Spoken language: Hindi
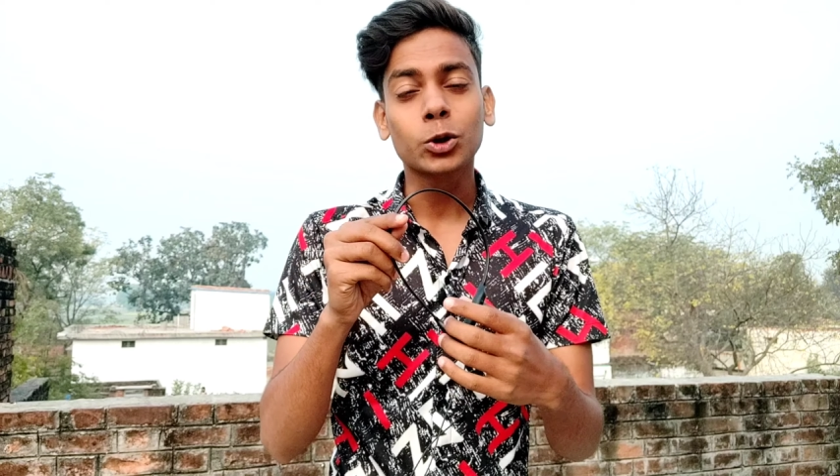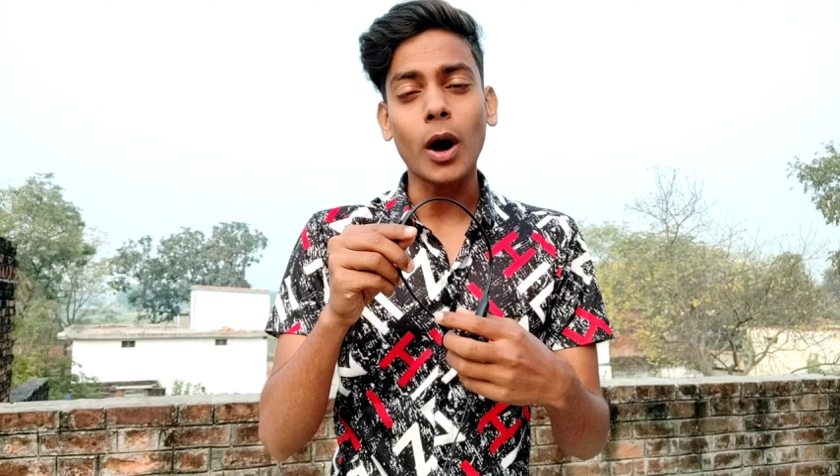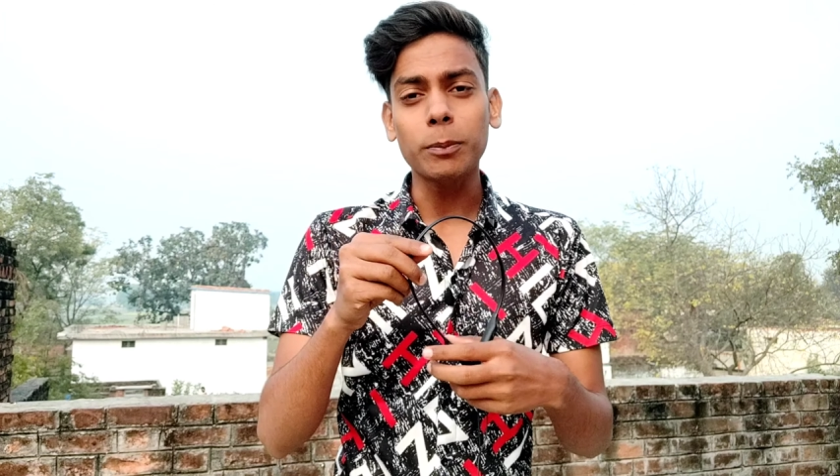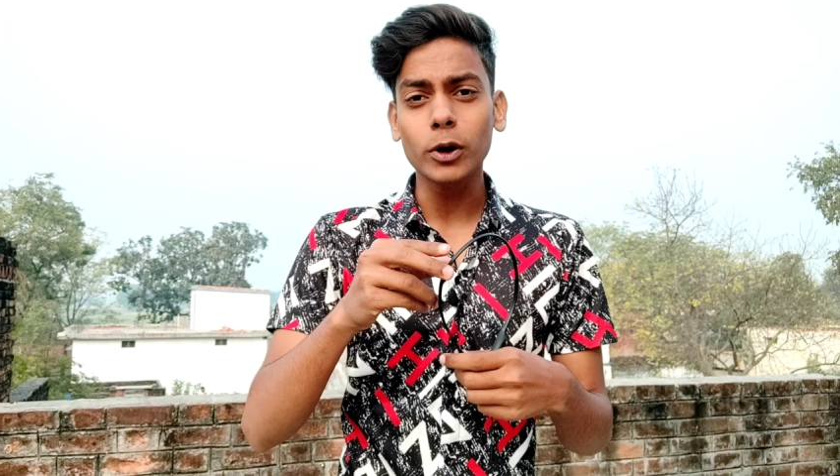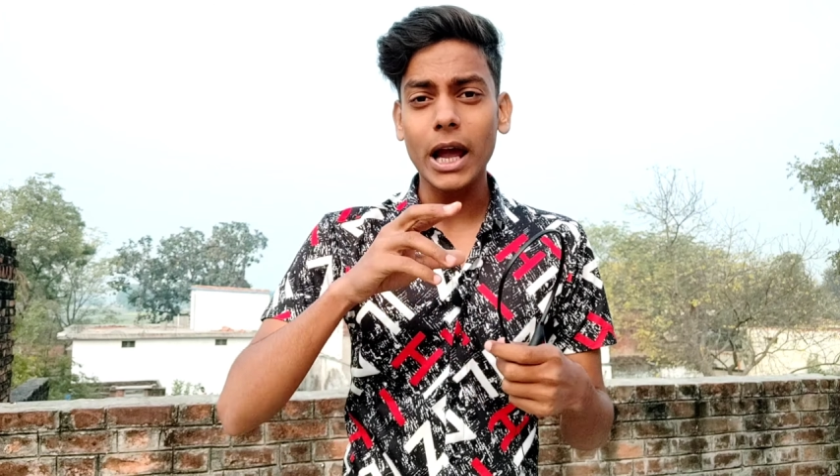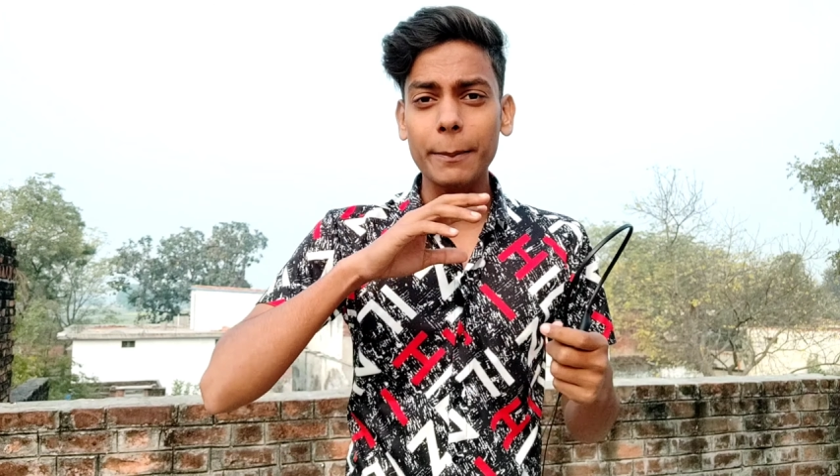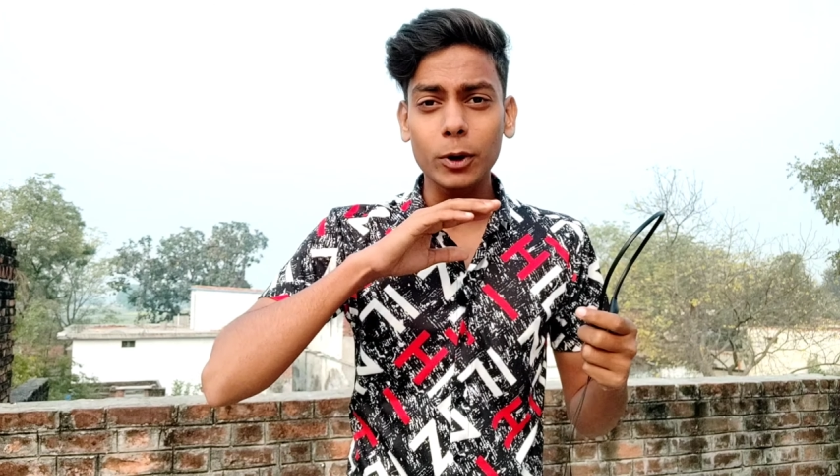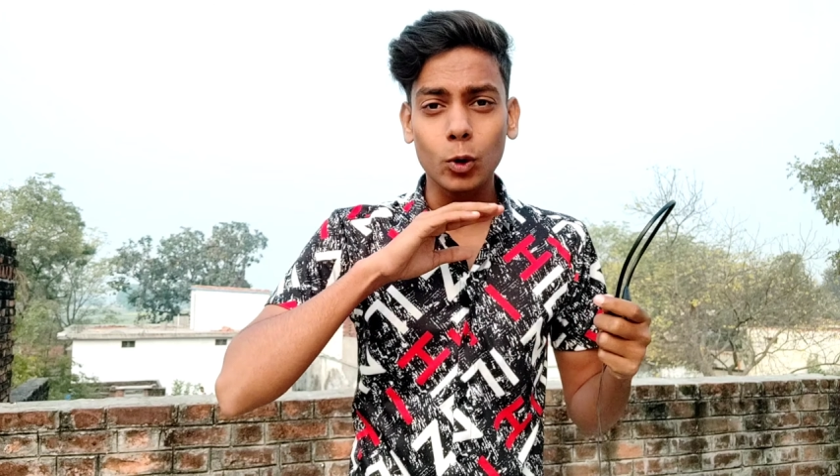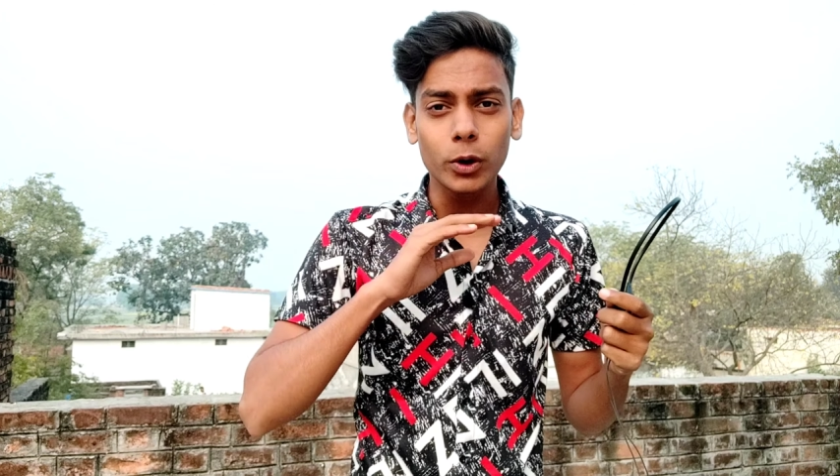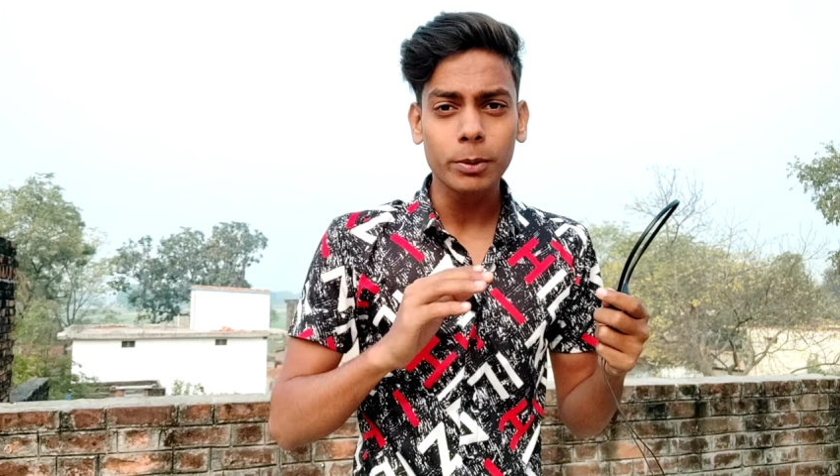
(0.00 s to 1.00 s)
तो आपको यहाँ
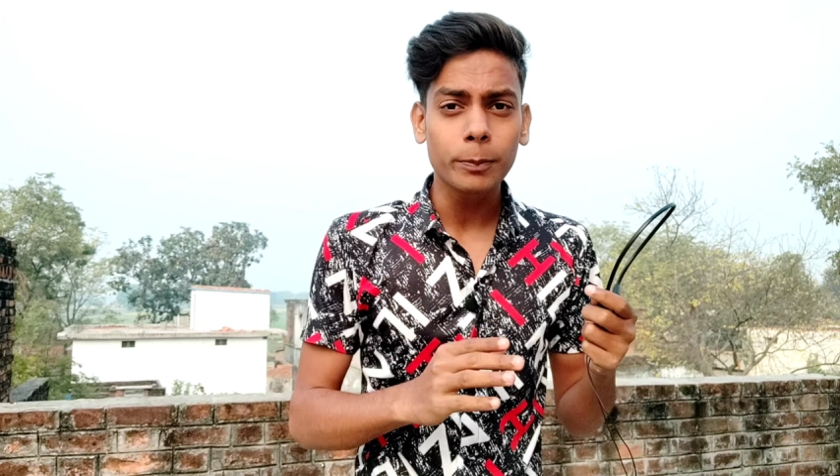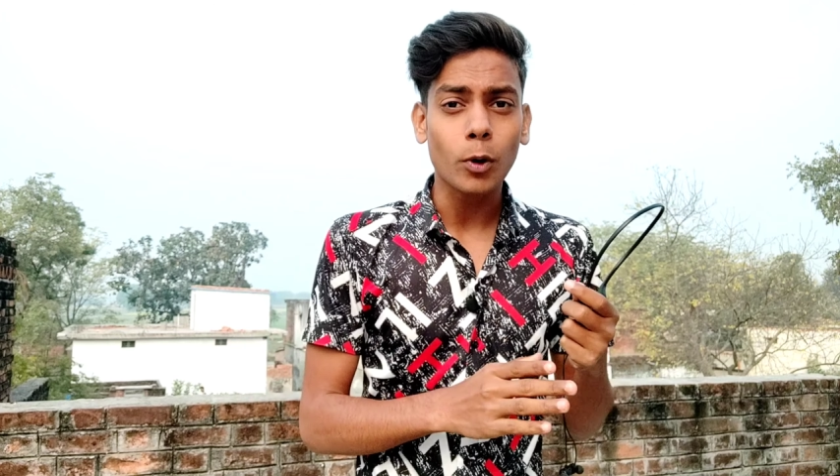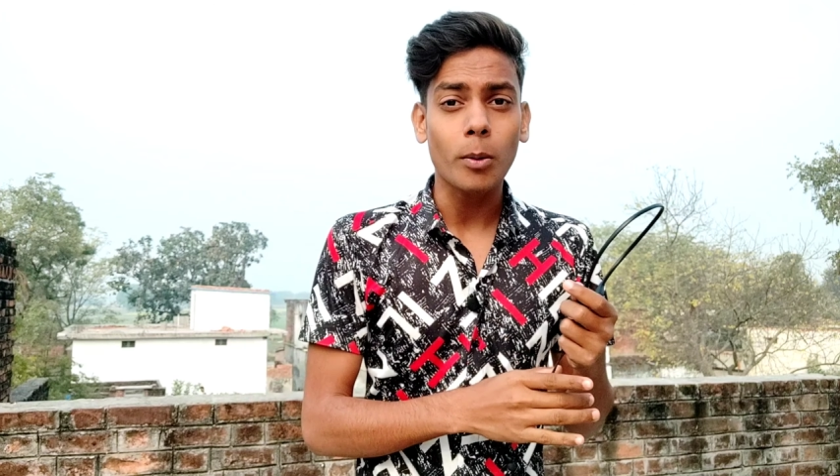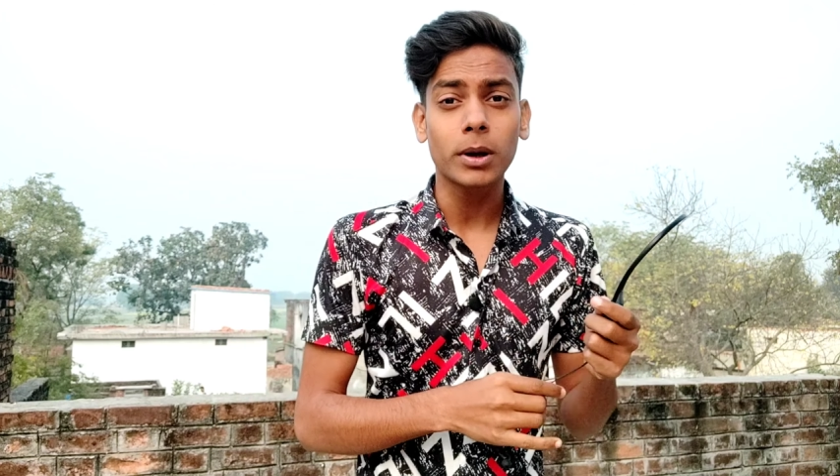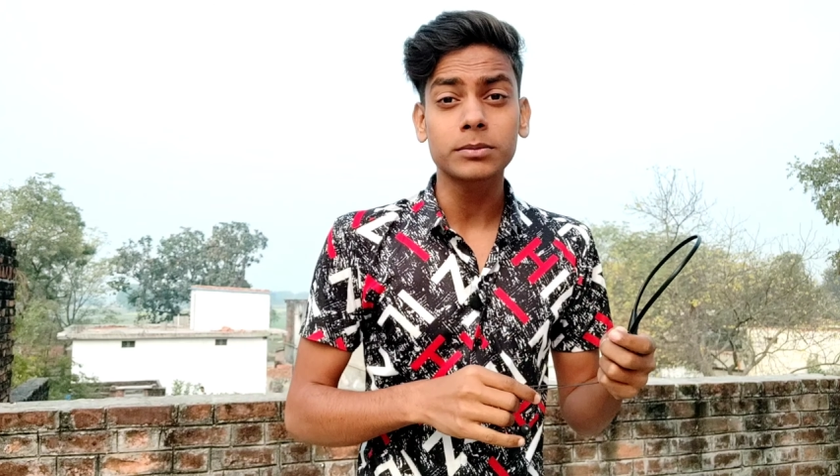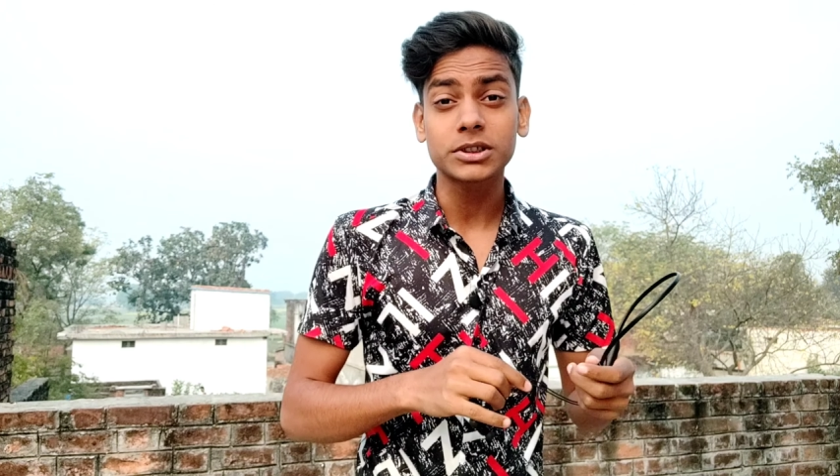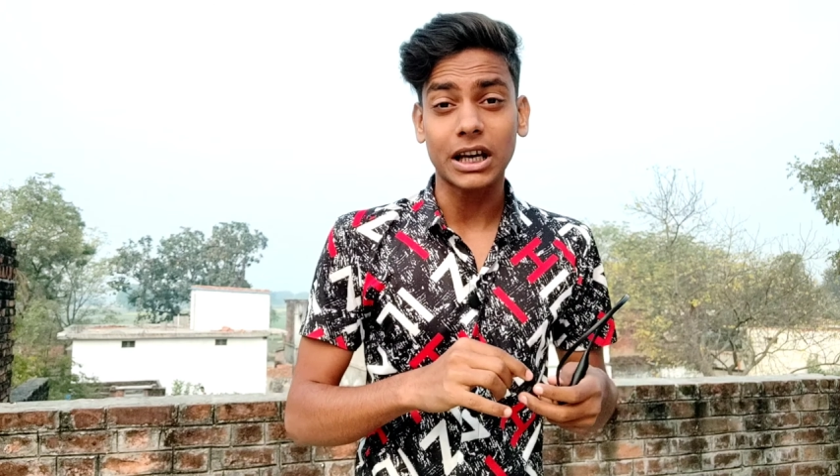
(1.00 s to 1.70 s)
पे कोई भी प्रॉब्लम